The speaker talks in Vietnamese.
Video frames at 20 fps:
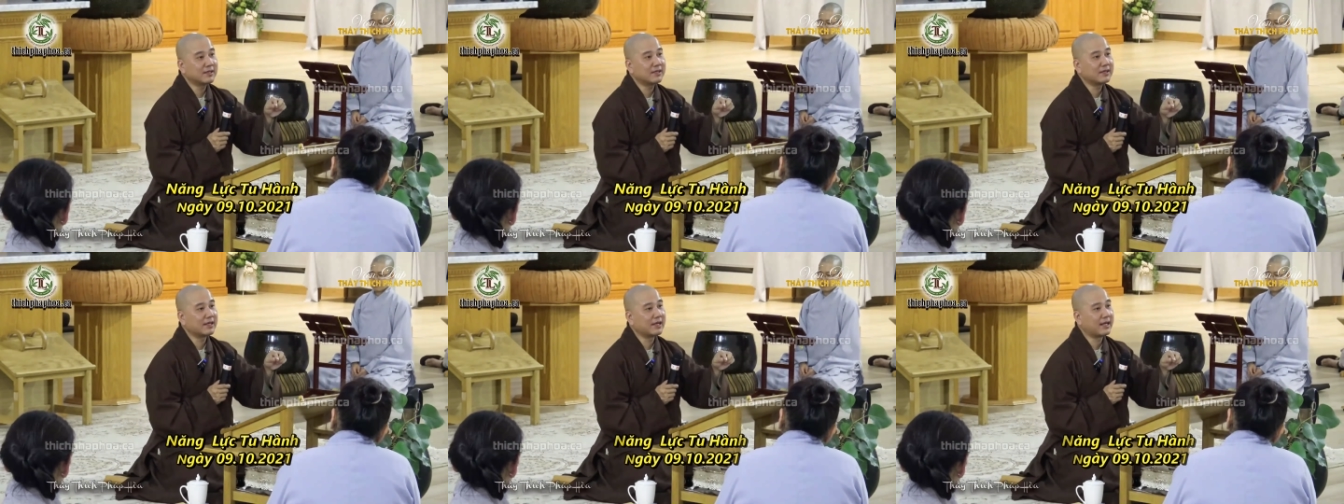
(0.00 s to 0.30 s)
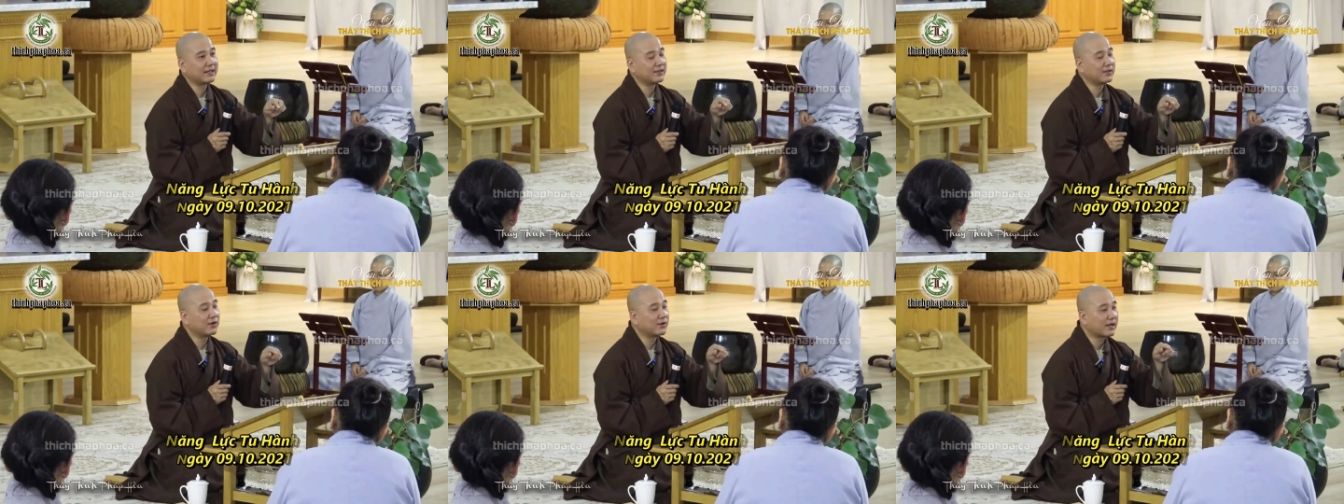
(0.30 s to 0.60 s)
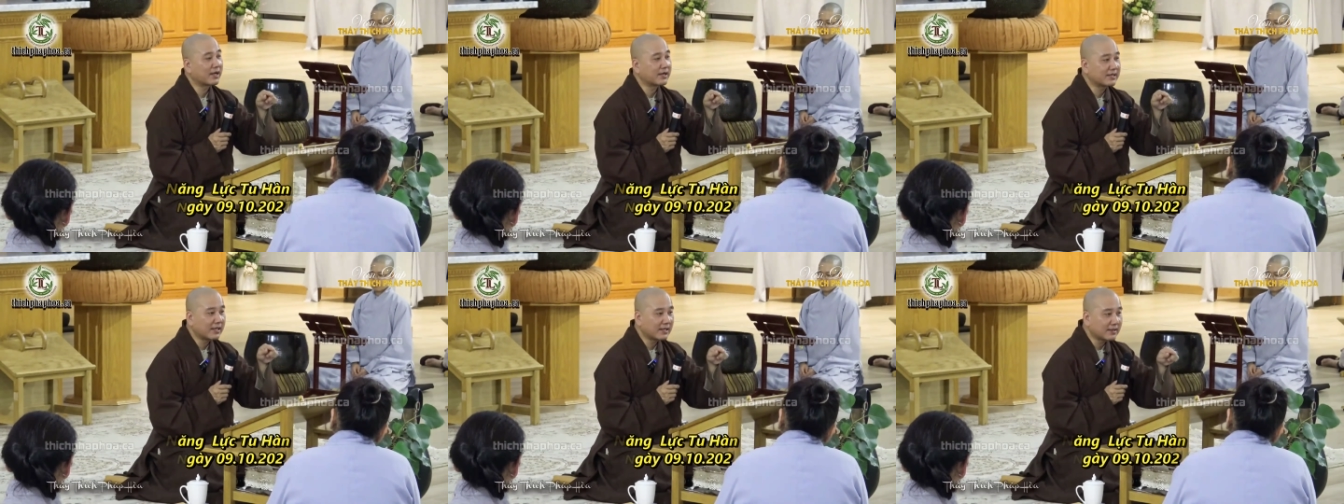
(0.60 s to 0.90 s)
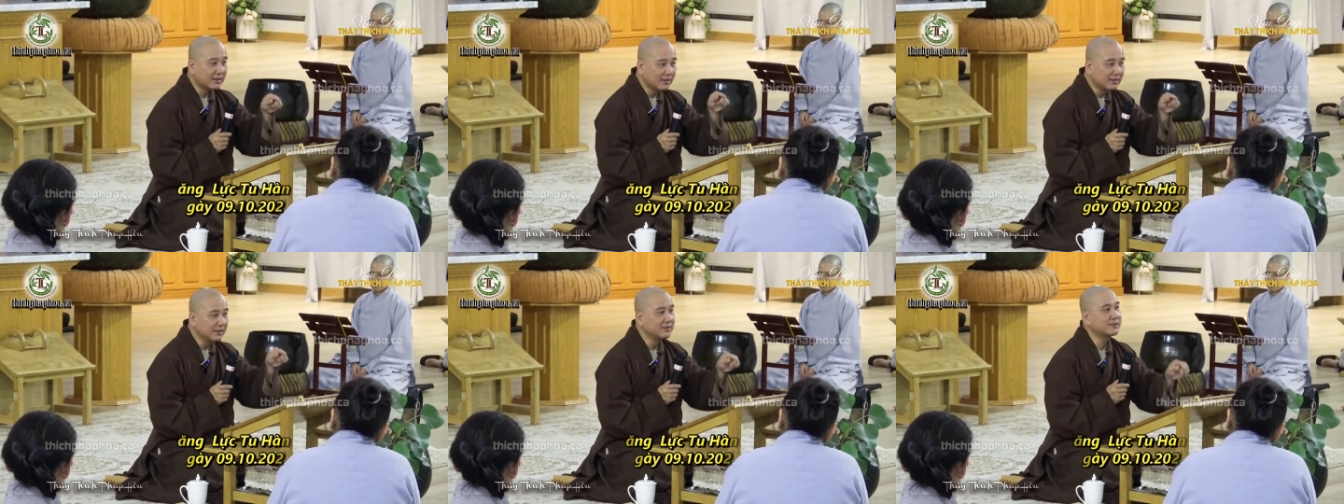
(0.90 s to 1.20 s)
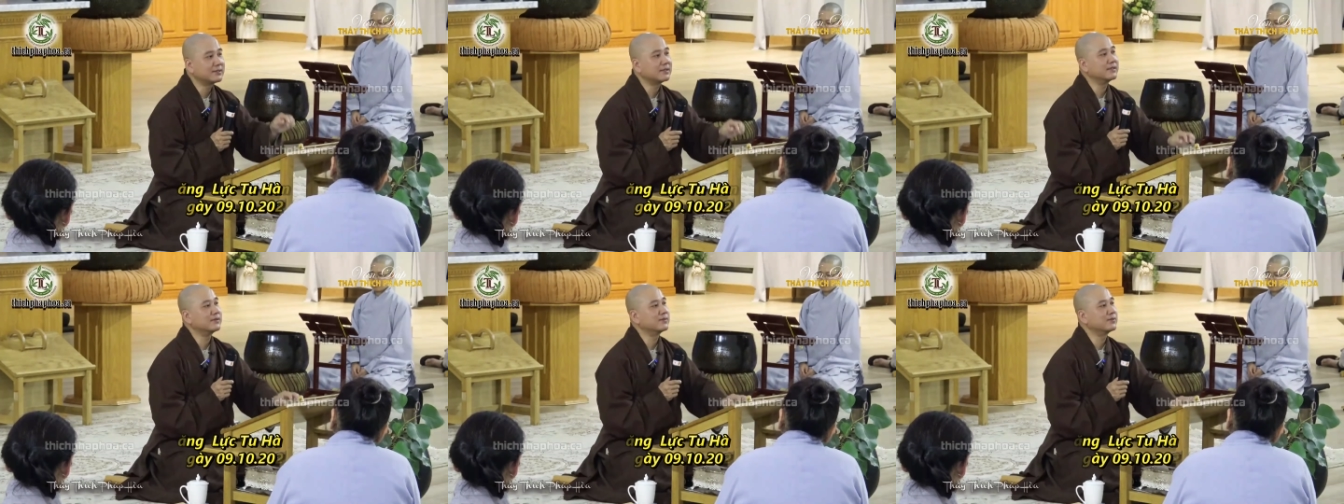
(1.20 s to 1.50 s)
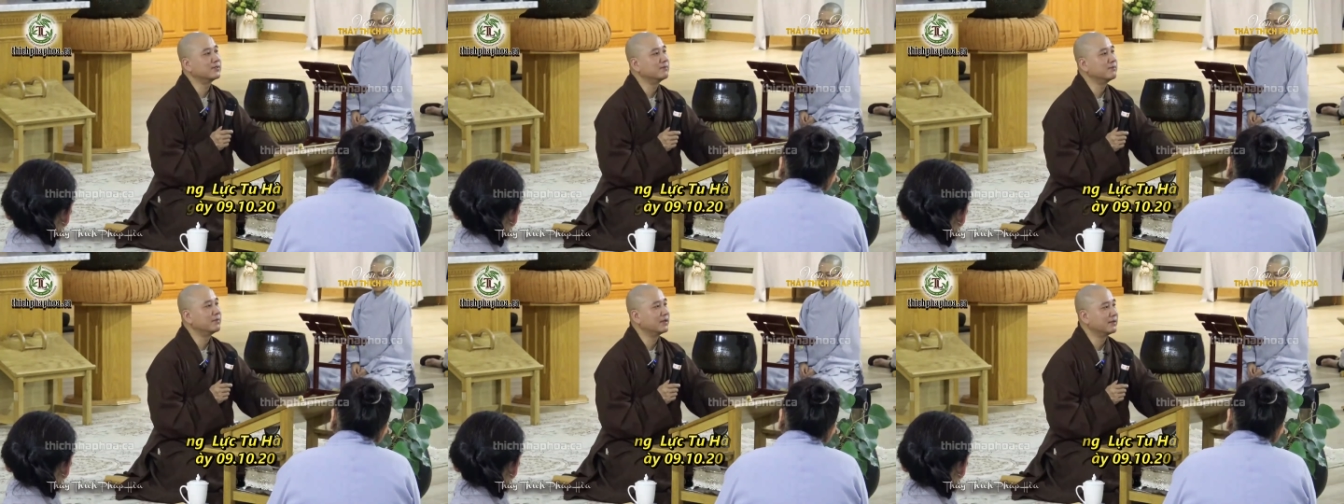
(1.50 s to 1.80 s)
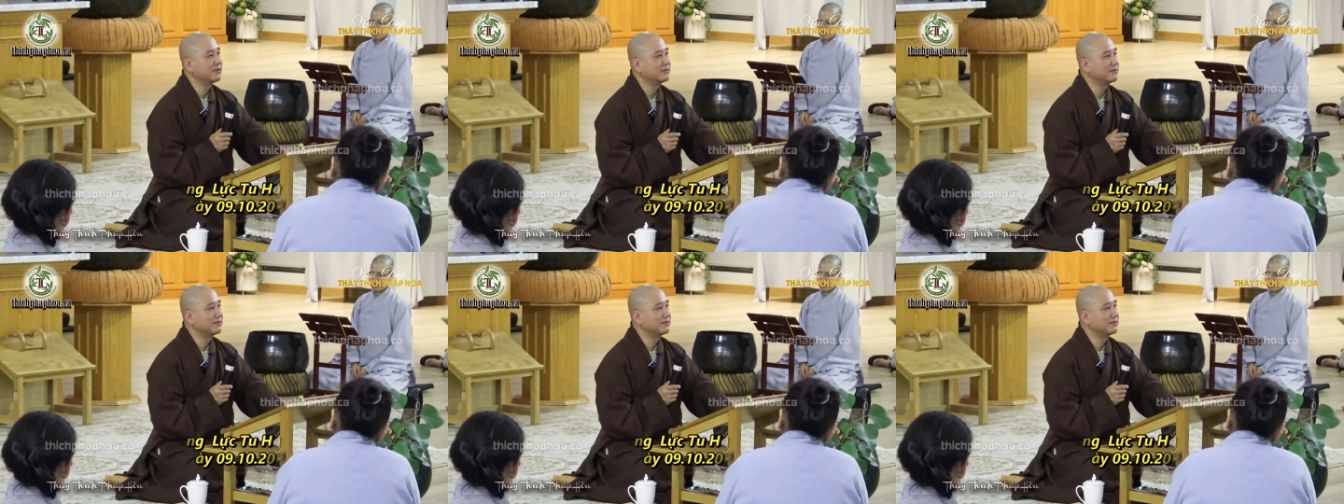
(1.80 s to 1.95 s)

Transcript: là do cái cách ứng xử của mình.